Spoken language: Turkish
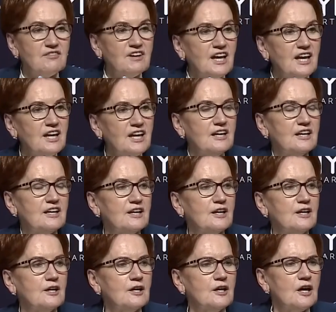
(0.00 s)
Ve
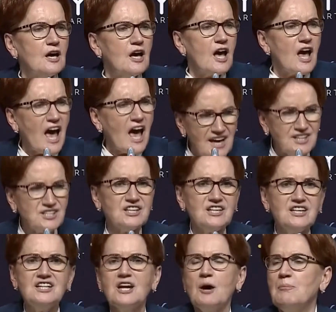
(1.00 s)
her
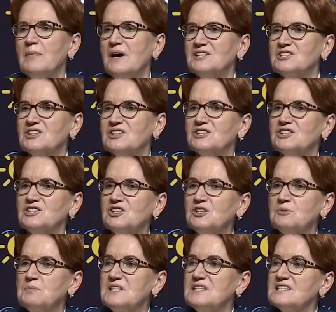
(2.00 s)
şeyi yapmaya
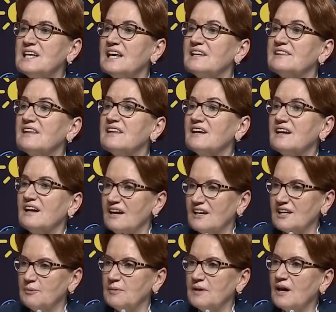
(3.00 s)
çalıştık bir
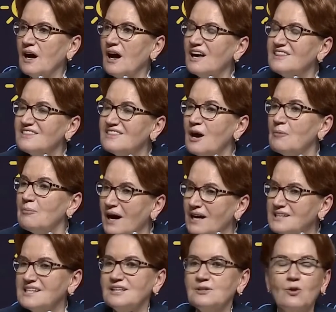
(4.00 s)
STK gibi. Hatta
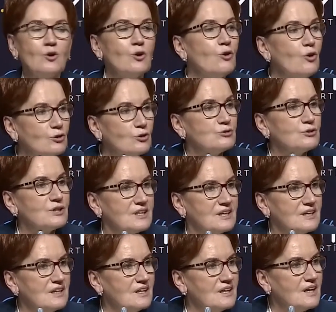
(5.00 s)
bazen öyle oldu
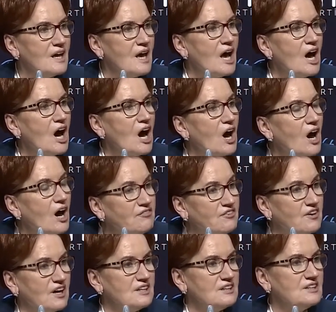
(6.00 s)
ki
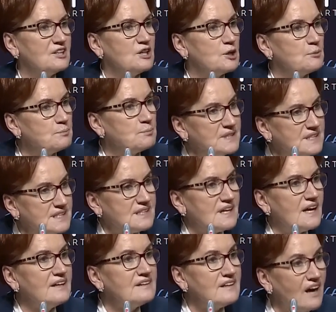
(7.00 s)
AFAD
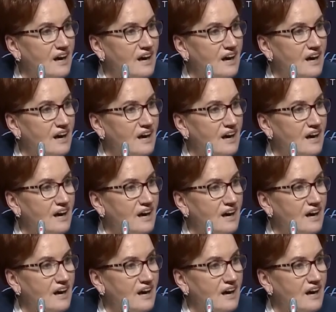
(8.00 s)
bizden